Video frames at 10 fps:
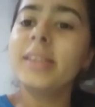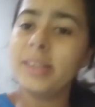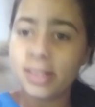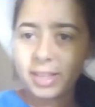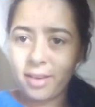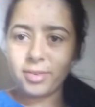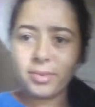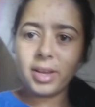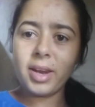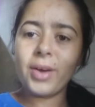se inscreve no
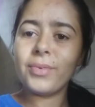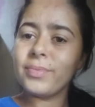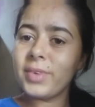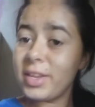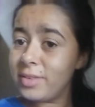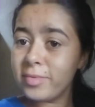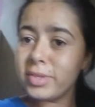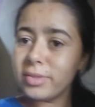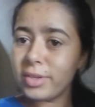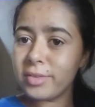canal, ativa as
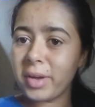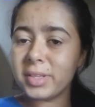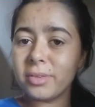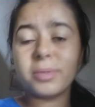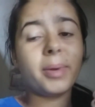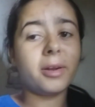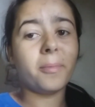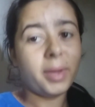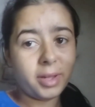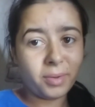notificações para não
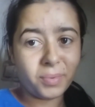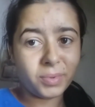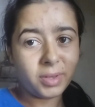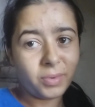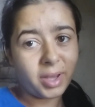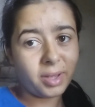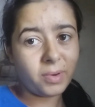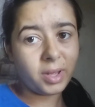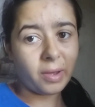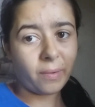perder nenhum conteúdo aqui do
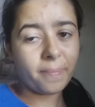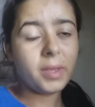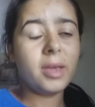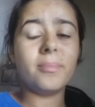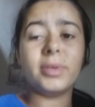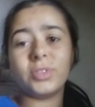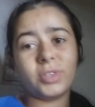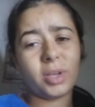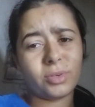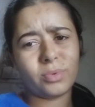canal. Minha
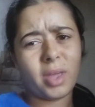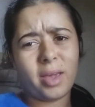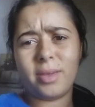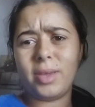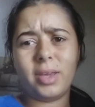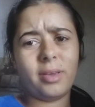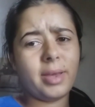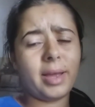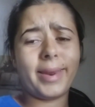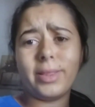gente, ajuda aí
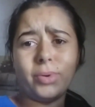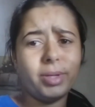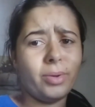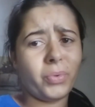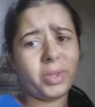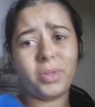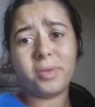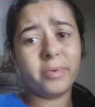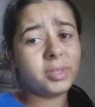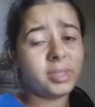a criadora de conteúdo de
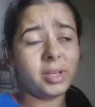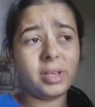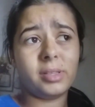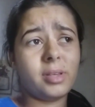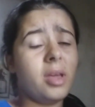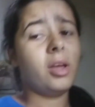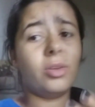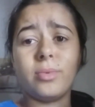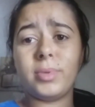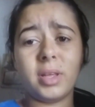vocês.
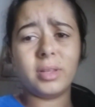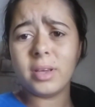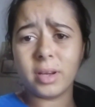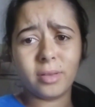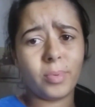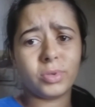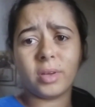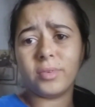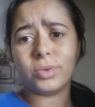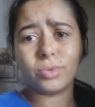Eu tô me dedicando a
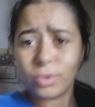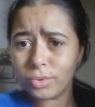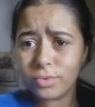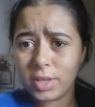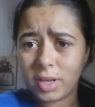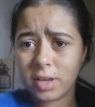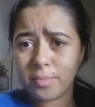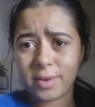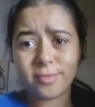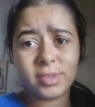postar vídeo todo dia
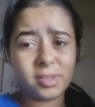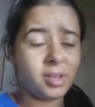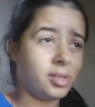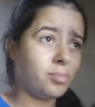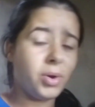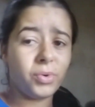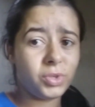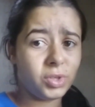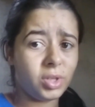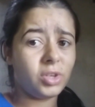para vocês. Minha
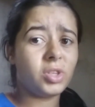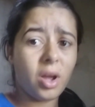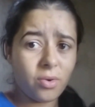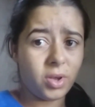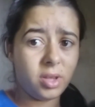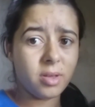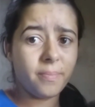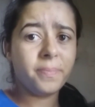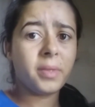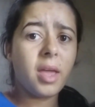rotina está corrida.
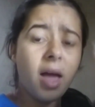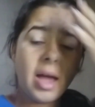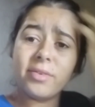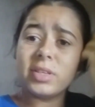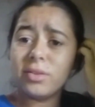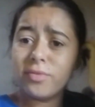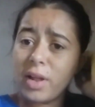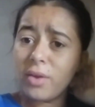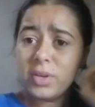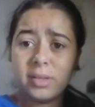Aí você não
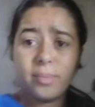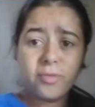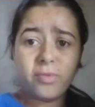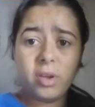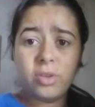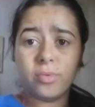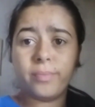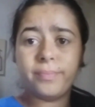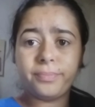valoriza meu vídeo.